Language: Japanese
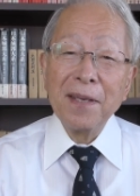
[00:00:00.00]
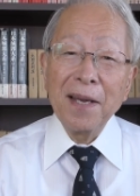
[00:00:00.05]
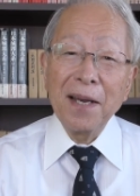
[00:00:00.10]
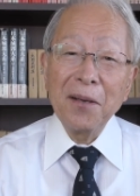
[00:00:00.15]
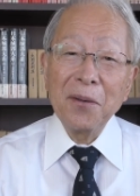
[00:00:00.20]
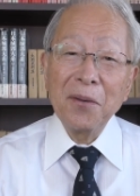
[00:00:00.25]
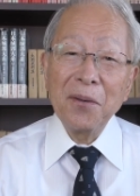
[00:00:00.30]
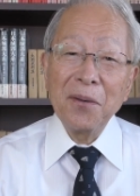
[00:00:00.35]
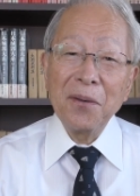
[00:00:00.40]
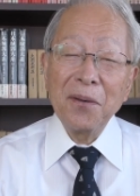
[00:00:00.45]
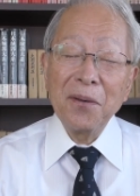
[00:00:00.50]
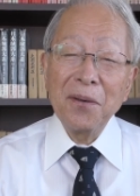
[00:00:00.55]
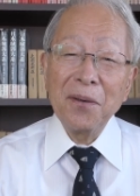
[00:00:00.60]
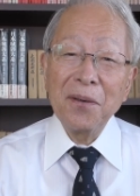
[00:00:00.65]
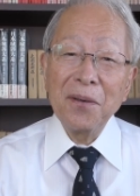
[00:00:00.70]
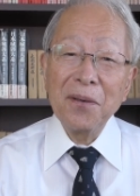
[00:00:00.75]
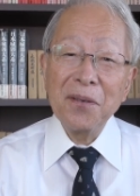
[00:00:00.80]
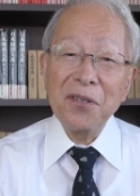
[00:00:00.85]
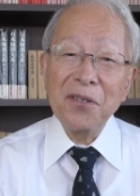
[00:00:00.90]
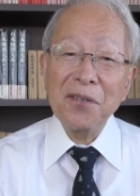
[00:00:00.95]
あ
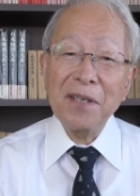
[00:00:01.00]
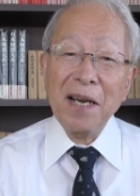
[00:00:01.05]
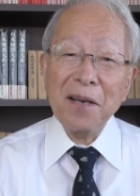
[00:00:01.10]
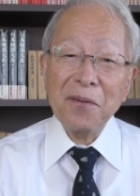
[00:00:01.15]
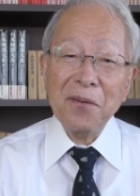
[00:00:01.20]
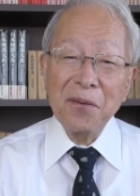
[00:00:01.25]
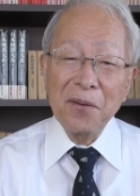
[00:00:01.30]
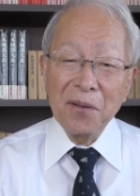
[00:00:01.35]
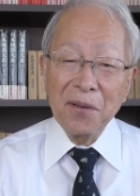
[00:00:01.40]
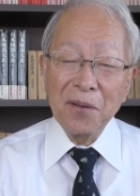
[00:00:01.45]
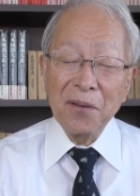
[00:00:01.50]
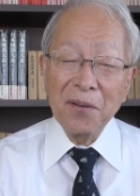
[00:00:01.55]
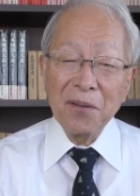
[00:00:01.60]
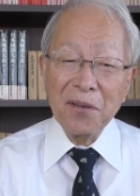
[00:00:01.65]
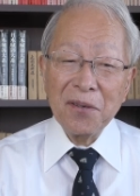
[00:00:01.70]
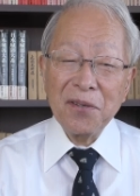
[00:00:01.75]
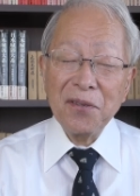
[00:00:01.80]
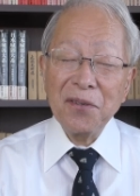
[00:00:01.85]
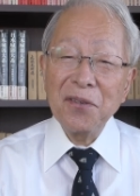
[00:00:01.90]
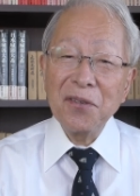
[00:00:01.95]
の中学校
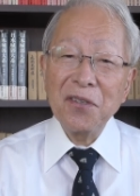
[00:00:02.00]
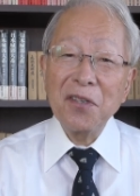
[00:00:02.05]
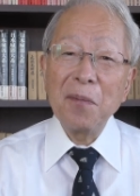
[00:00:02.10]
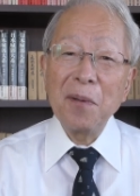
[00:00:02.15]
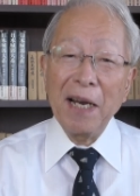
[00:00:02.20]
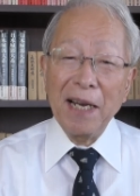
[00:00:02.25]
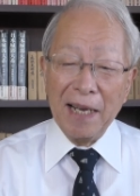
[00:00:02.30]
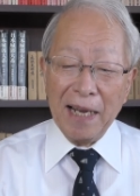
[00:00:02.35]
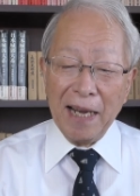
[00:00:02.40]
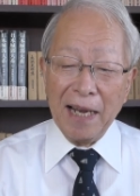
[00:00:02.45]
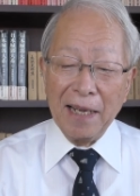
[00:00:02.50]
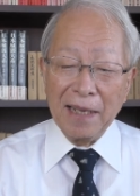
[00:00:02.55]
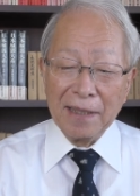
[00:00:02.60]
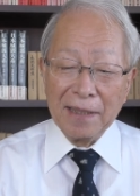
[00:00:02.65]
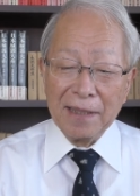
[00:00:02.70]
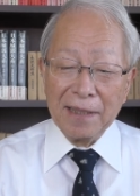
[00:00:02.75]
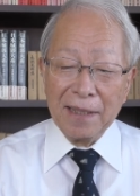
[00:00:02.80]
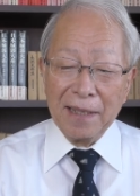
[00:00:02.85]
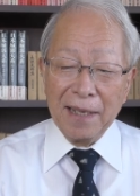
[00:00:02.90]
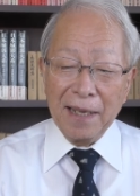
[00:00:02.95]
のすぐそばが
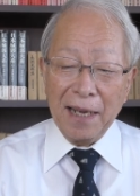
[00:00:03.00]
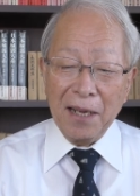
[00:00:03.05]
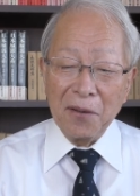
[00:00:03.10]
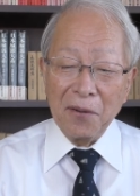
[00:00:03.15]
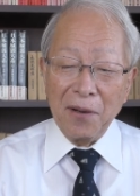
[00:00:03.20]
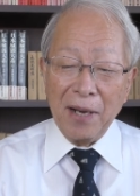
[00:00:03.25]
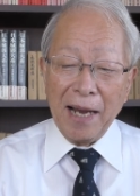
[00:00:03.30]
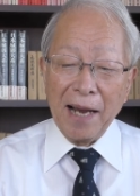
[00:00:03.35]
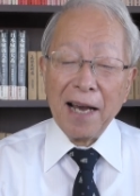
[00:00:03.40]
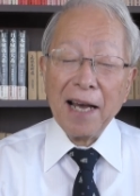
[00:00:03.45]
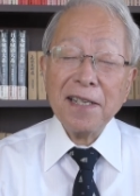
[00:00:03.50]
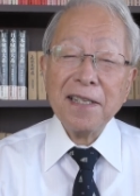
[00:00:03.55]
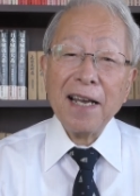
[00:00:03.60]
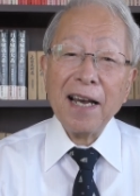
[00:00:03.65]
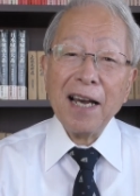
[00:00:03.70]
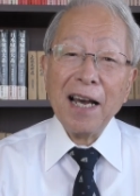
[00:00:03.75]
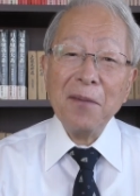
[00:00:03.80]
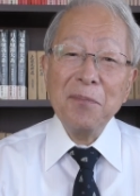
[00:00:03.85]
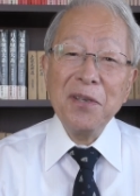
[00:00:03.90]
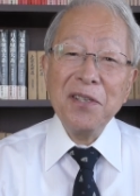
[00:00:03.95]
あの赤
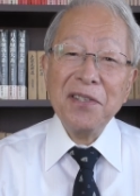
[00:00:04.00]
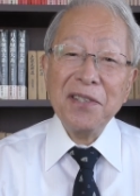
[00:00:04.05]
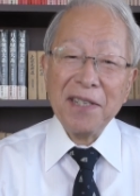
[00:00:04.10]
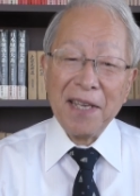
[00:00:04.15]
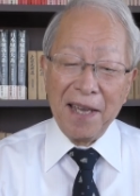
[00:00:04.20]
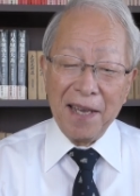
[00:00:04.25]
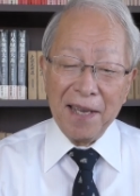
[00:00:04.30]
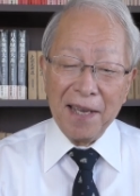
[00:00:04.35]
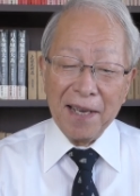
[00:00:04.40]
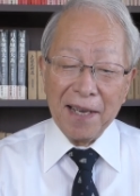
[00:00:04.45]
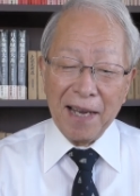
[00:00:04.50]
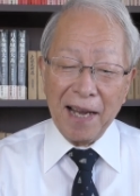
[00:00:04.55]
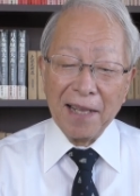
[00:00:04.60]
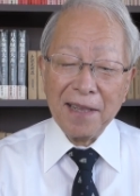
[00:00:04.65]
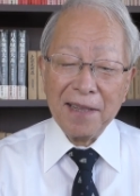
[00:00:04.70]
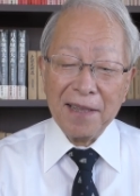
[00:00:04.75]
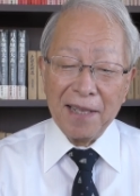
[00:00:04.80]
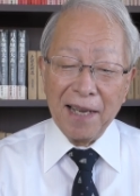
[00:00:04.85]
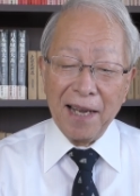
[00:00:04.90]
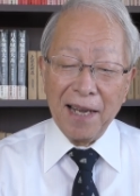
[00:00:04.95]
坂見附が
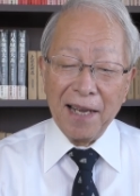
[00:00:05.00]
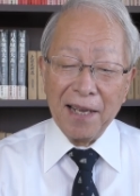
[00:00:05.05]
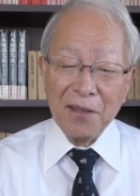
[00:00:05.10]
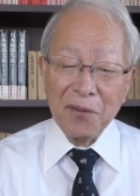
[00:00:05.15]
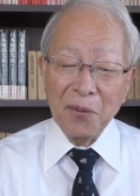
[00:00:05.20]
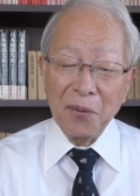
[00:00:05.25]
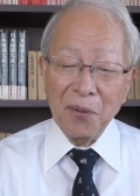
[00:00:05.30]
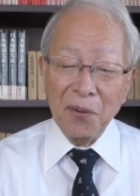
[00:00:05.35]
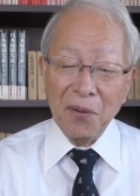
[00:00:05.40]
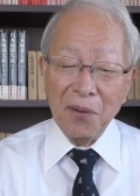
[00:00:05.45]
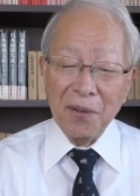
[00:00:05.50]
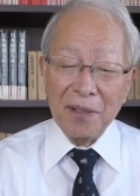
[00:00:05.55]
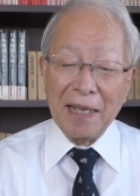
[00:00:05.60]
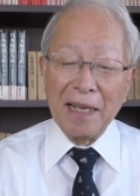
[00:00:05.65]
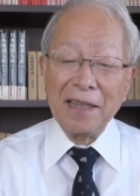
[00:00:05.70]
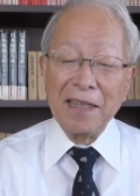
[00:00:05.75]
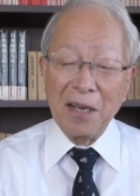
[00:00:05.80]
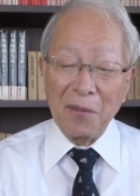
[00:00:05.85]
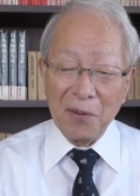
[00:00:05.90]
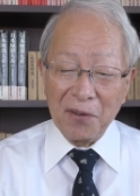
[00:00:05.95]
あったところ
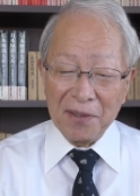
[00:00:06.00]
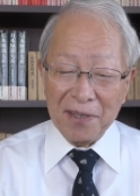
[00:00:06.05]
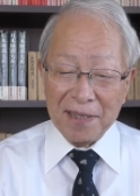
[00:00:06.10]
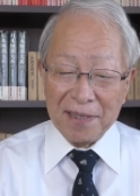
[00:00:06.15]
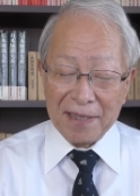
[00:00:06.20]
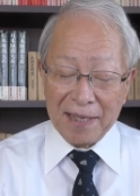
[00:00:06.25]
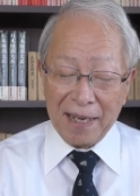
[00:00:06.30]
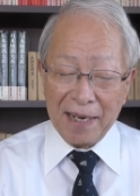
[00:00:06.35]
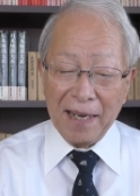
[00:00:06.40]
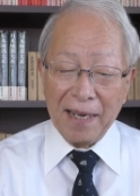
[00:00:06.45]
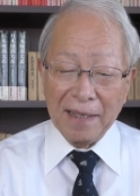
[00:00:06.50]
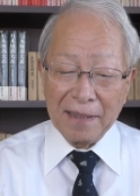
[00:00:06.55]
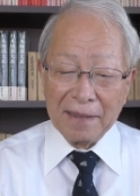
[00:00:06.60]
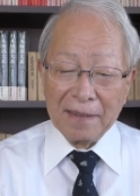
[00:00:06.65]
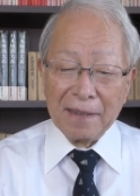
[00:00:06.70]
だったもんですから